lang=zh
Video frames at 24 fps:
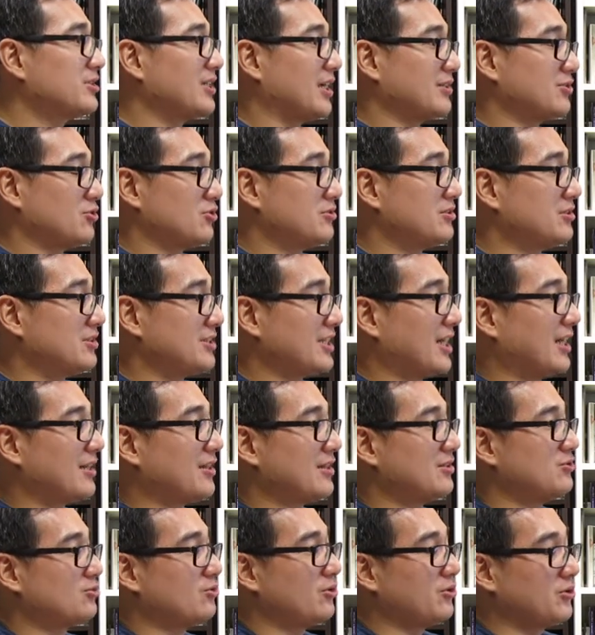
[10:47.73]
厂就是家庭，
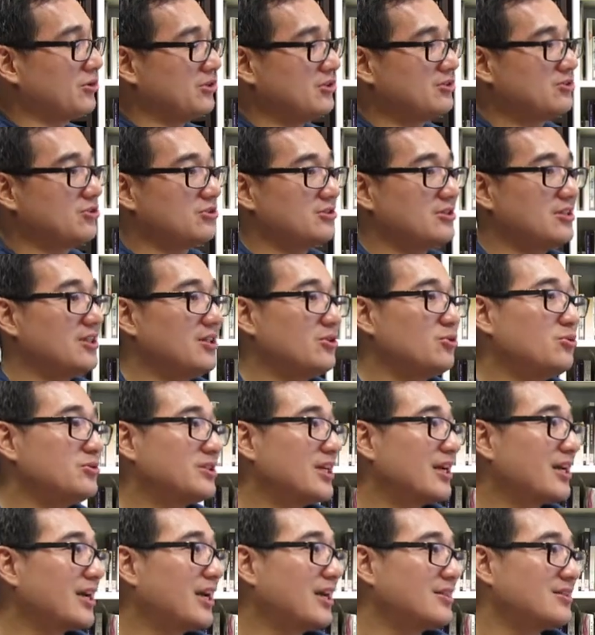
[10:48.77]
嗯、所以就是一路这
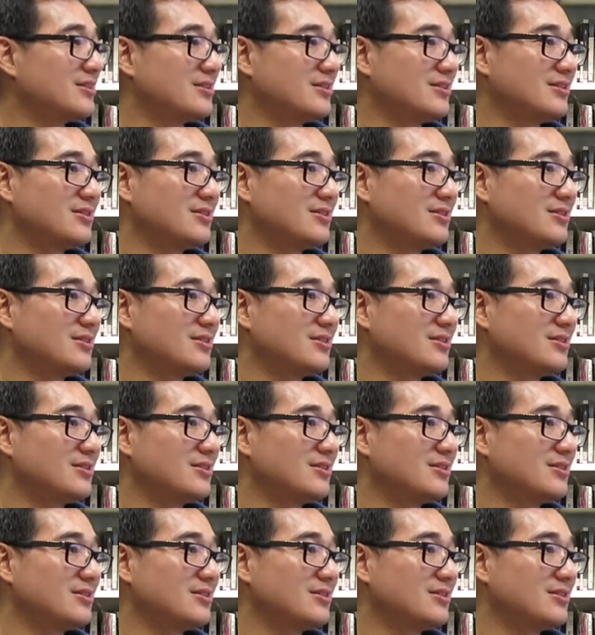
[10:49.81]
样看。